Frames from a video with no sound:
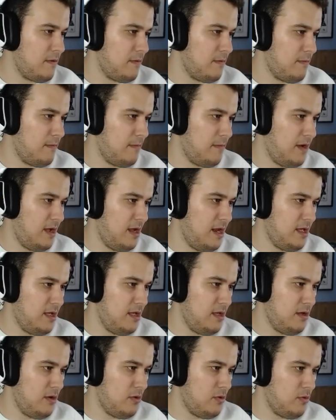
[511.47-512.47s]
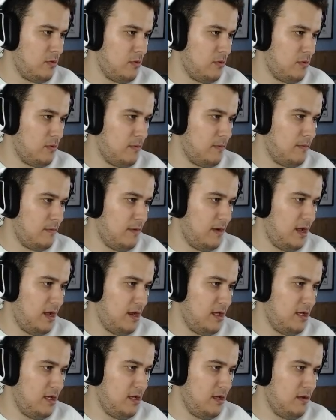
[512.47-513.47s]
Vale,
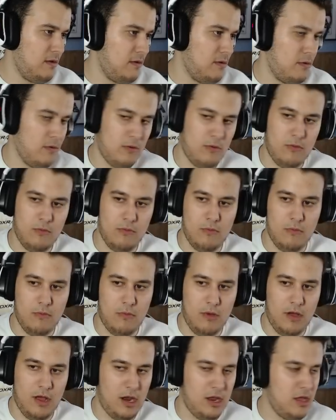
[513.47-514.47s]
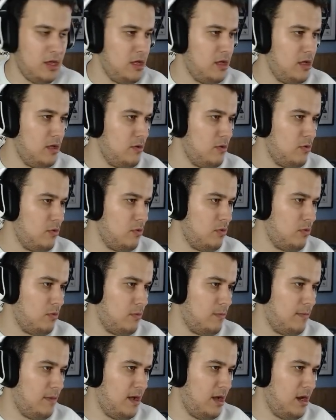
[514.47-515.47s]
vale, vale,
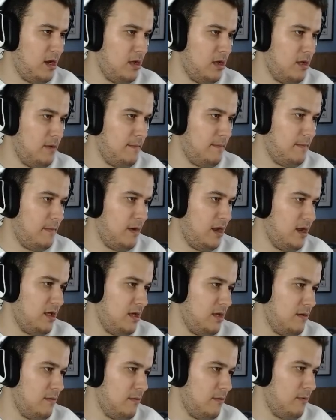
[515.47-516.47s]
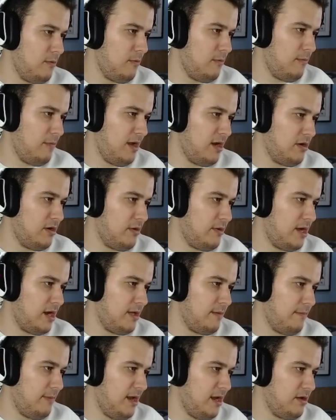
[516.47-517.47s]
vale, vale, vale o no vale,
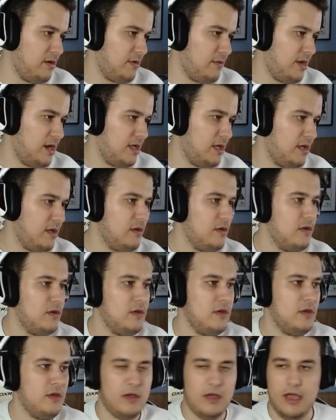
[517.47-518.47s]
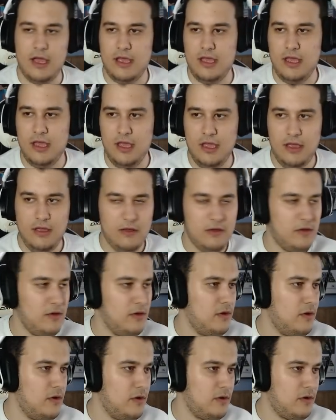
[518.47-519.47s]
vale o no vale. Ahí,
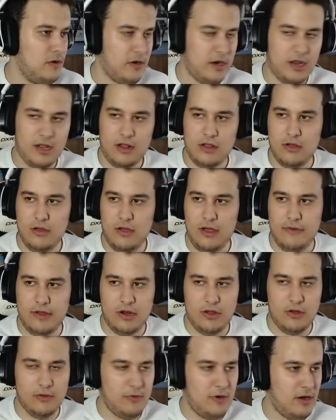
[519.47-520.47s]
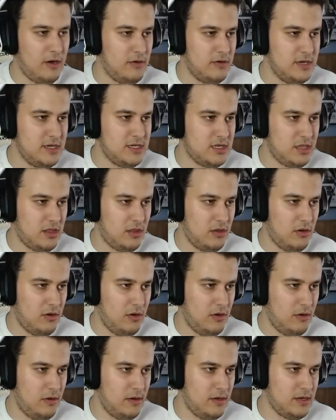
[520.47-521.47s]
correcto, a ver cómo hago
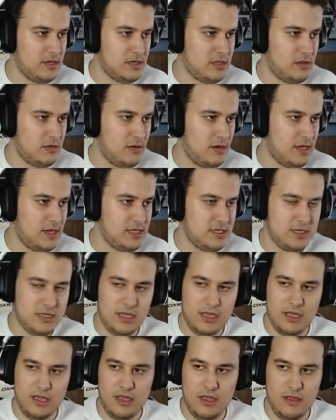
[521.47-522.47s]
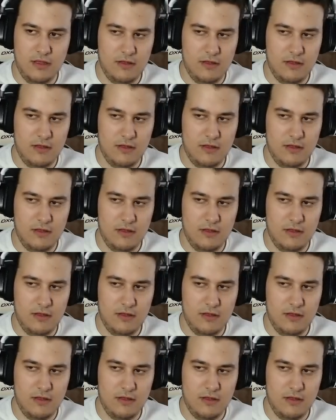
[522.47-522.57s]
esto, esto así.